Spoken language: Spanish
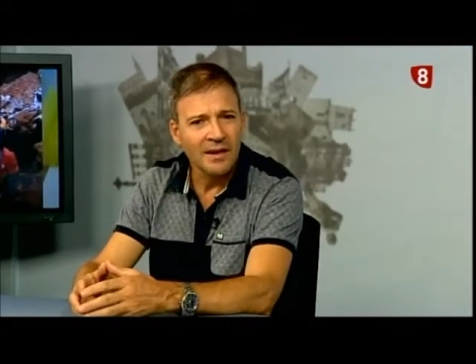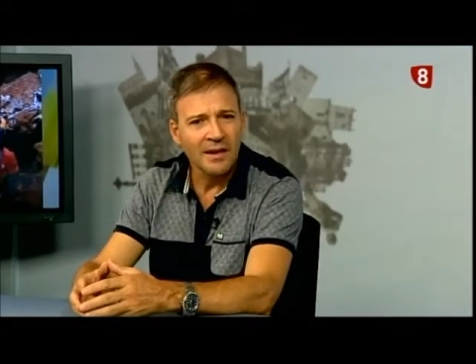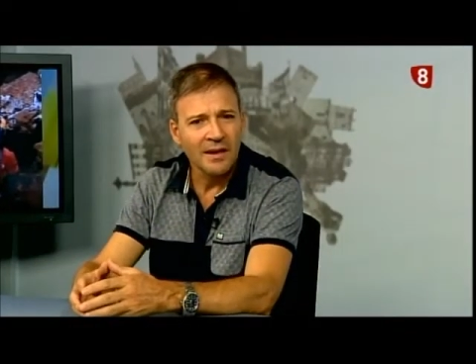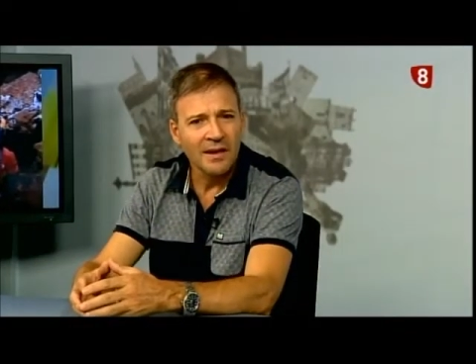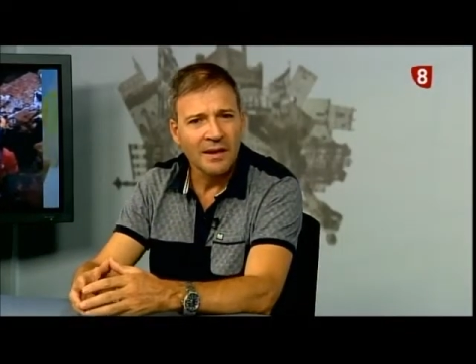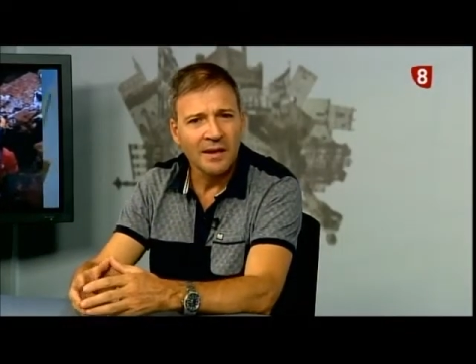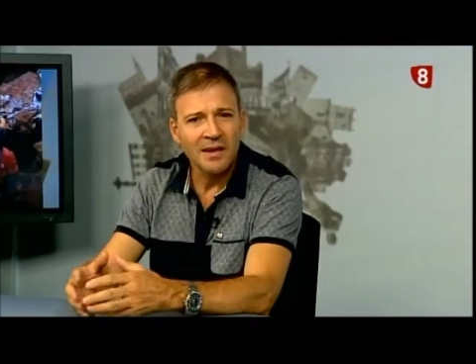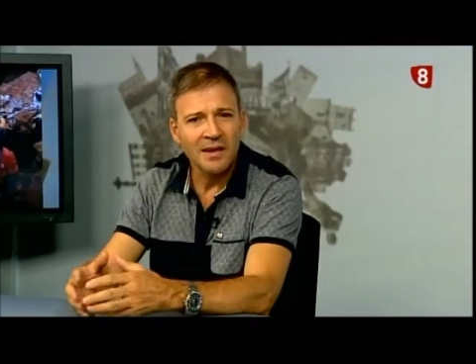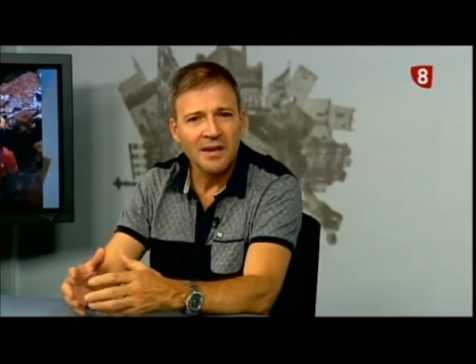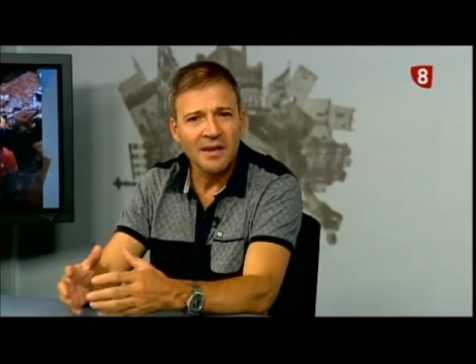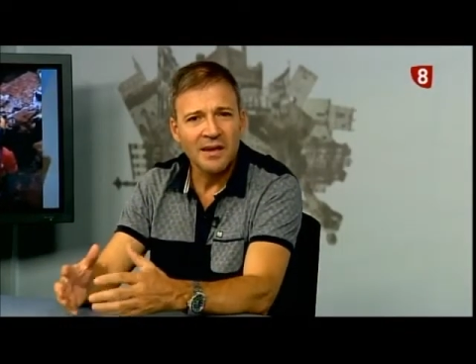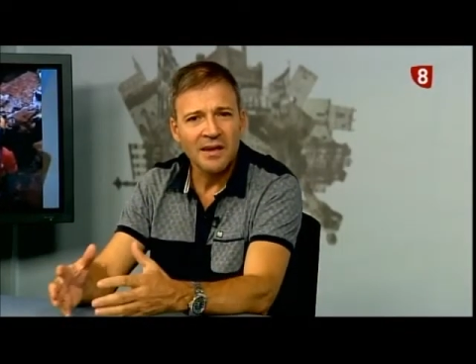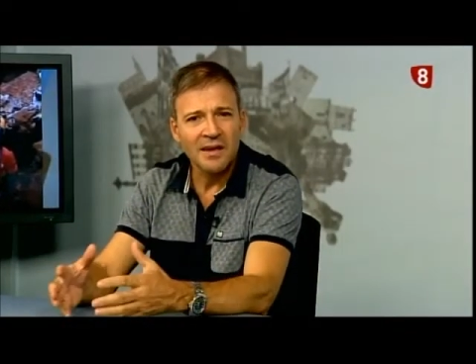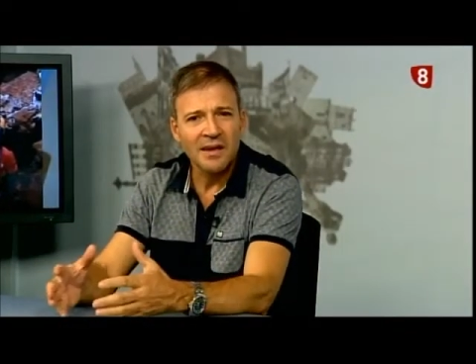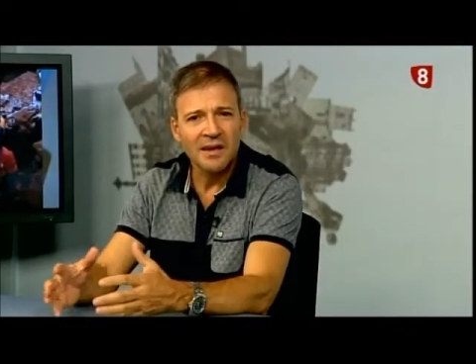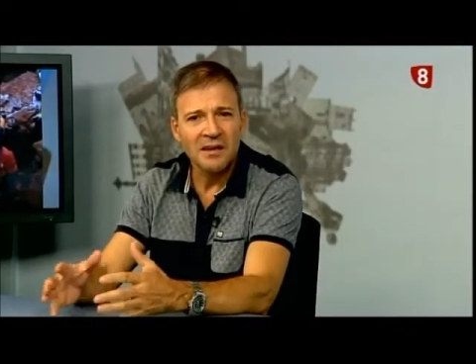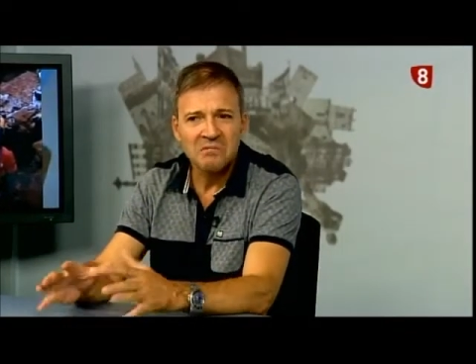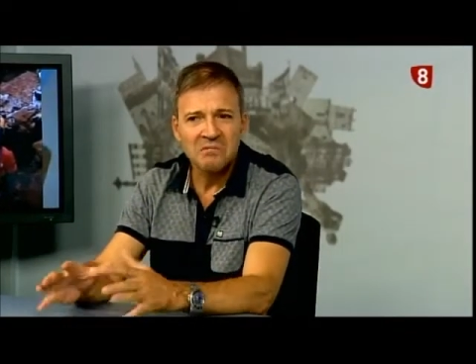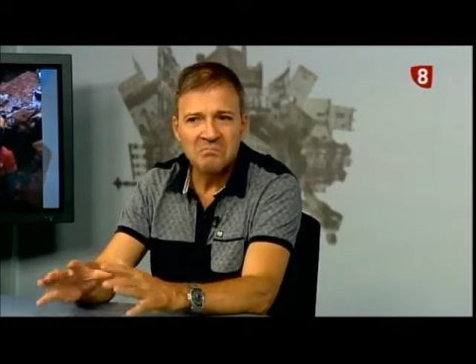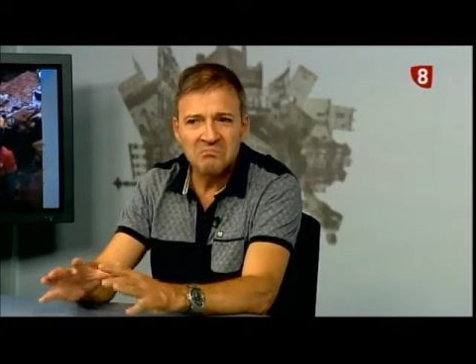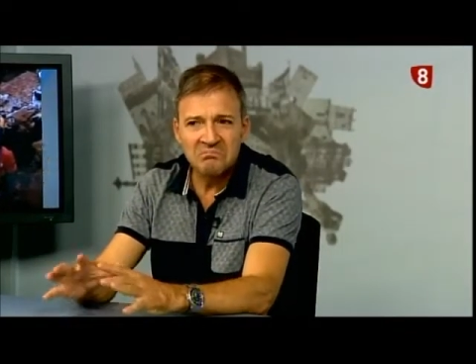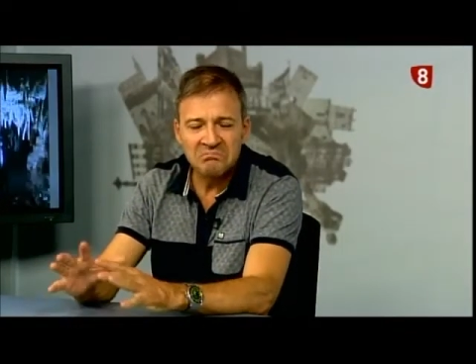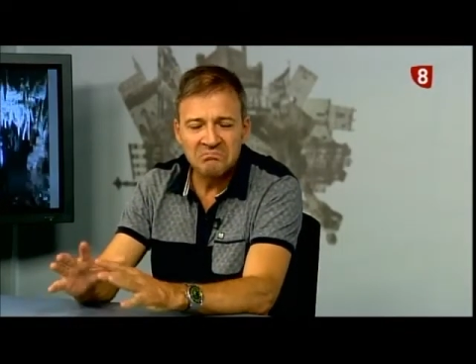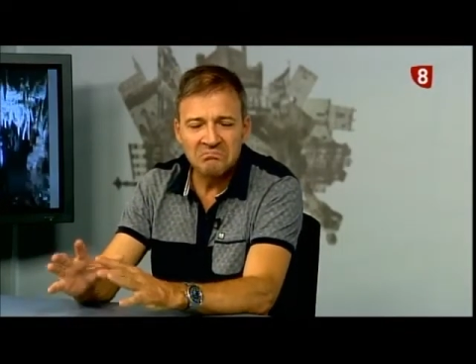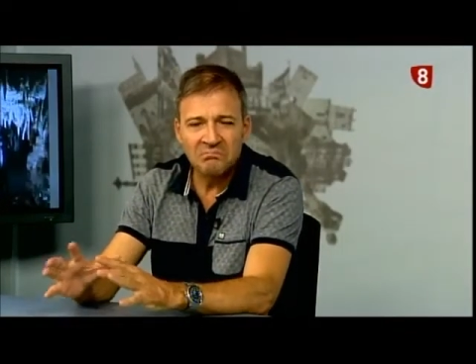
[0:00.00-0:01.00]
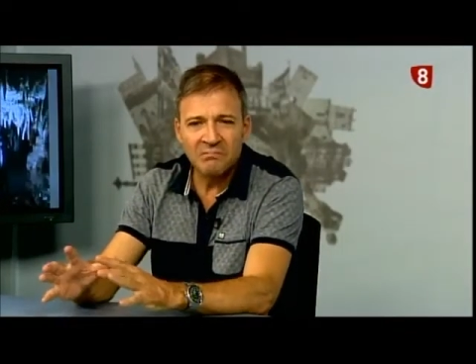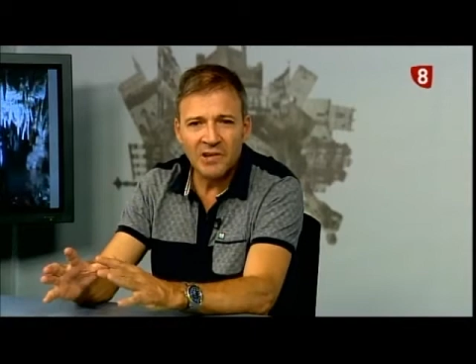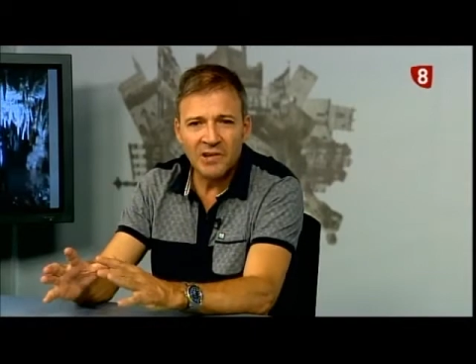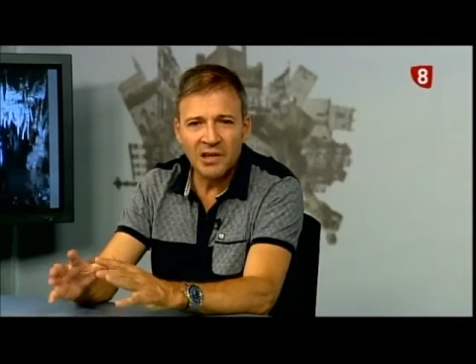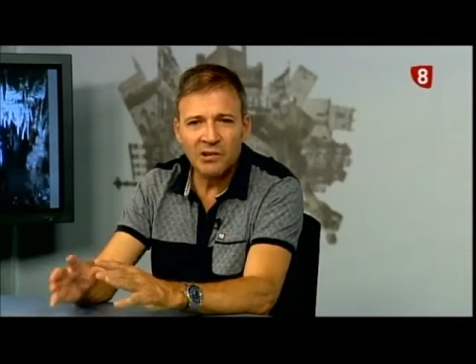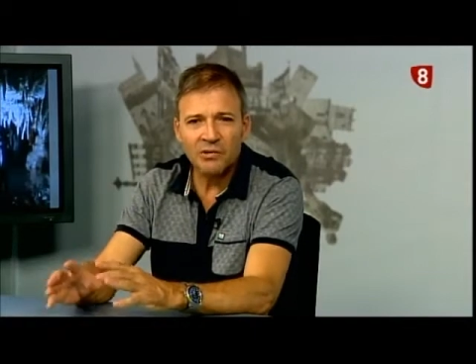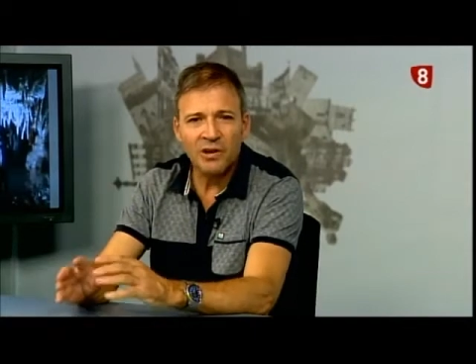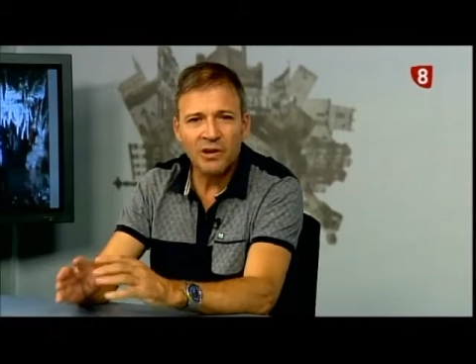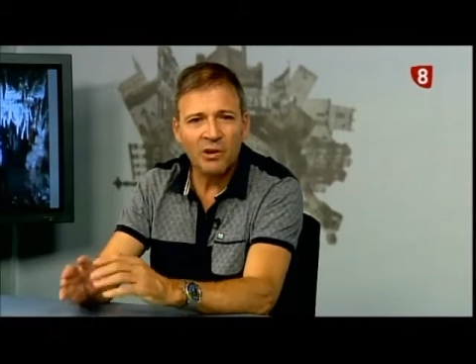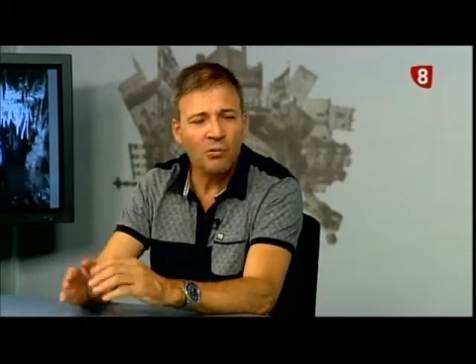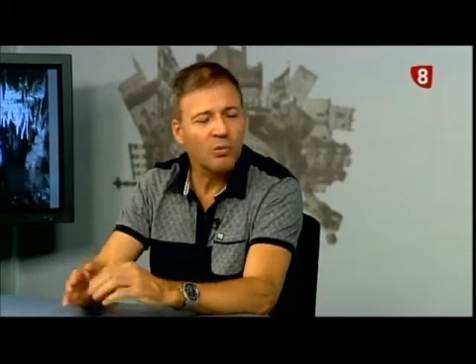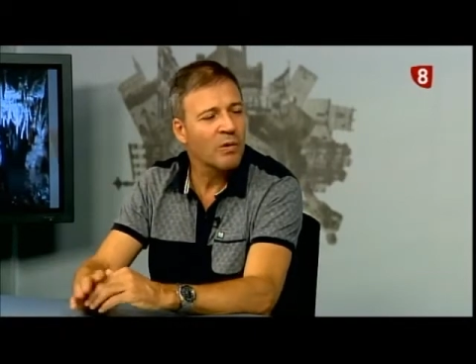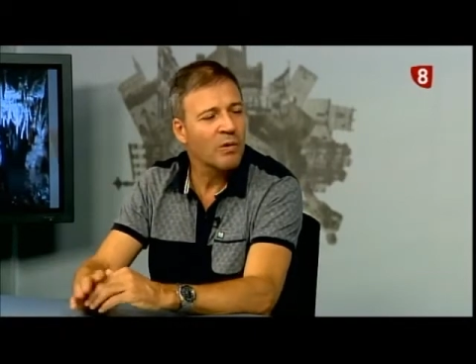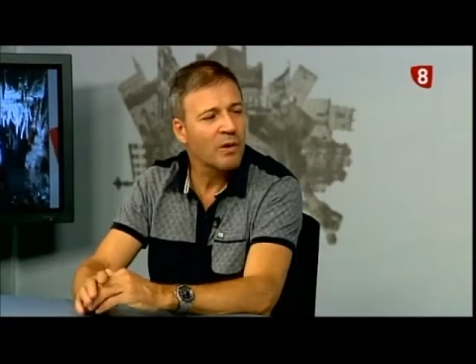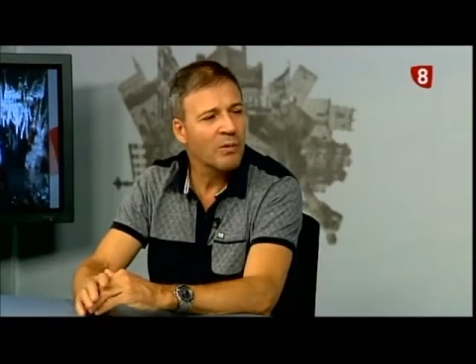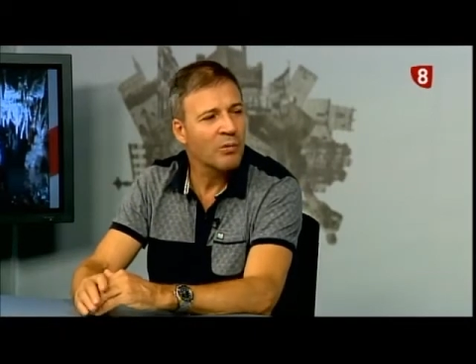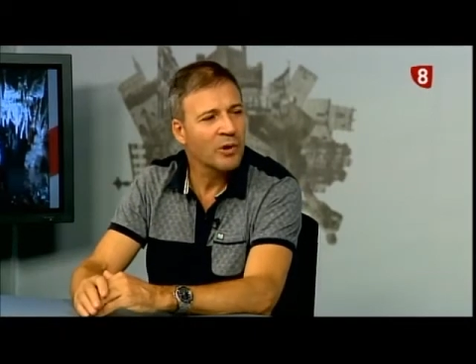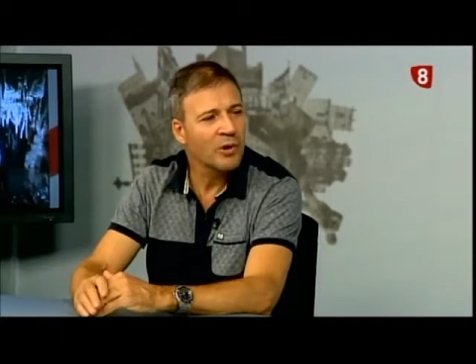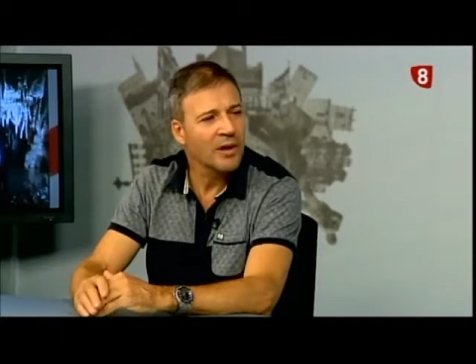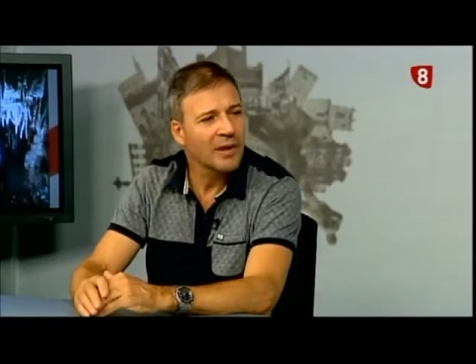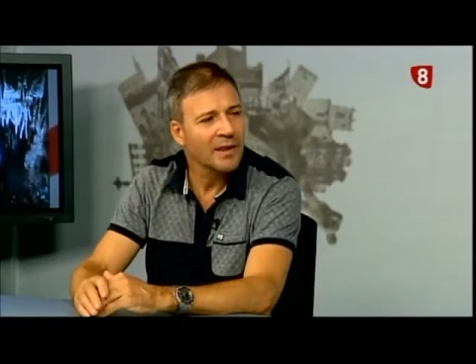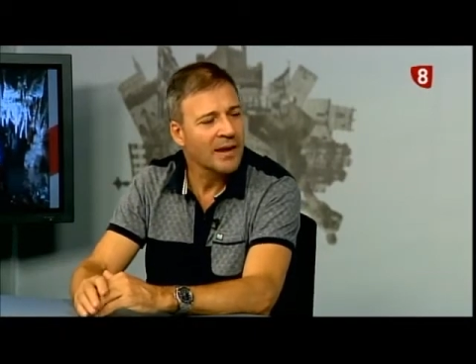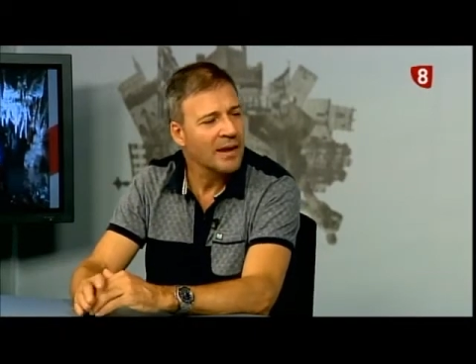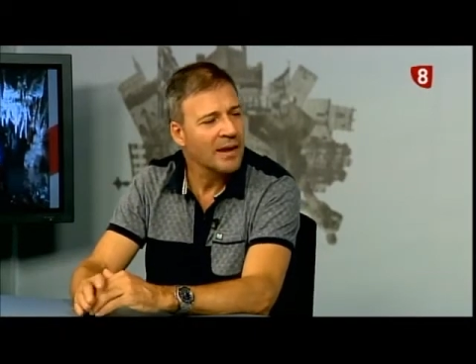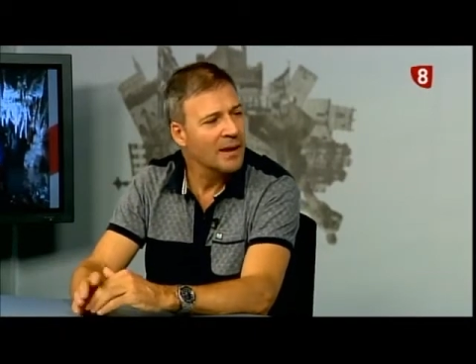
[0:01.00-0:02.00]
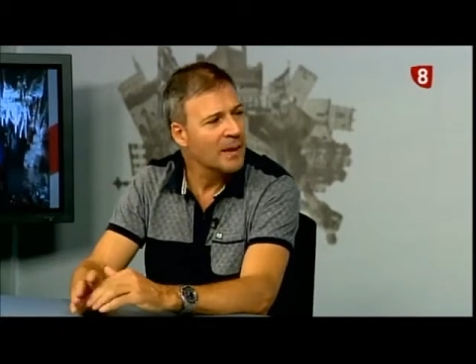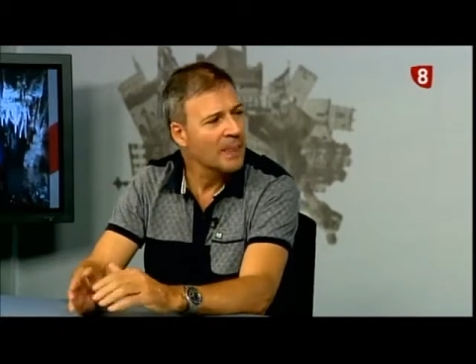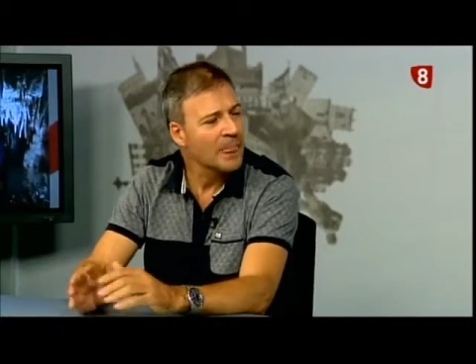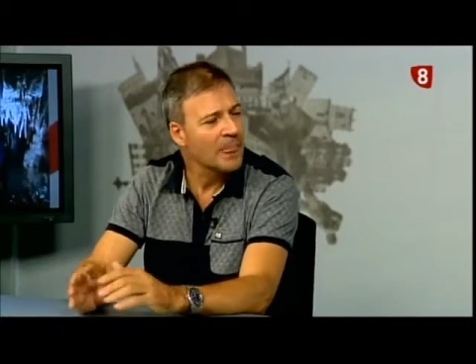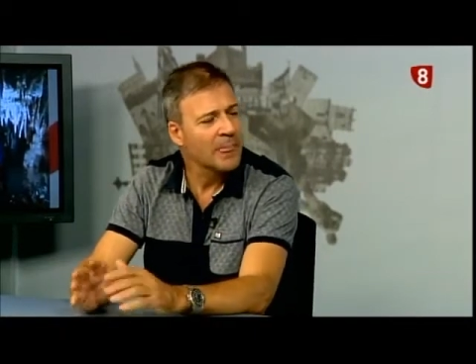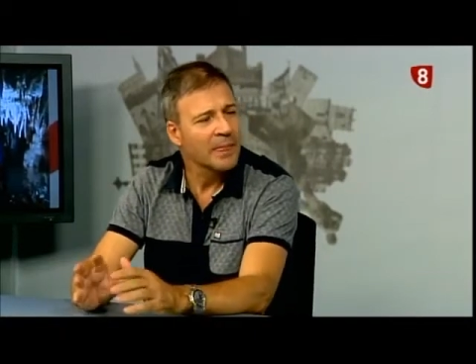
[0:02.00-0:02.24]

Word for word: Y es una cueva bonita.